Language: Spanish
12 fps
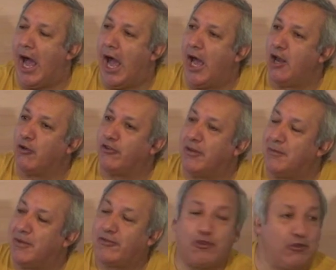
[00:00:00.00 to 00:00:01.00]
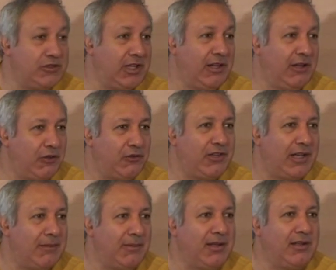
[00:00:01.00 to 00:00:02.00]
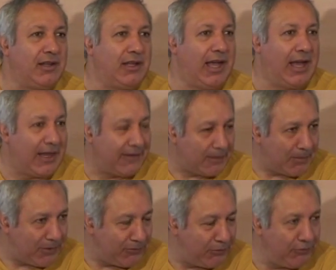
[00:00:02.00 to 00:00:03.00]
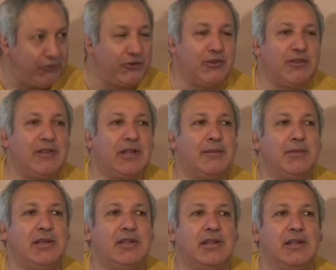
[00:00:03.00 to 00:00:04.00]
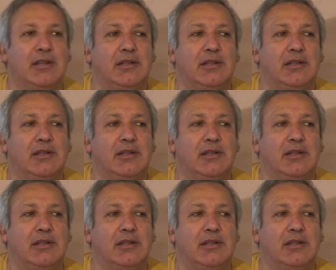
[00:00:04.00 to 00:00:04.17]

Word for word: a los demás contenidos de la mente, a las demás funciones de la mente.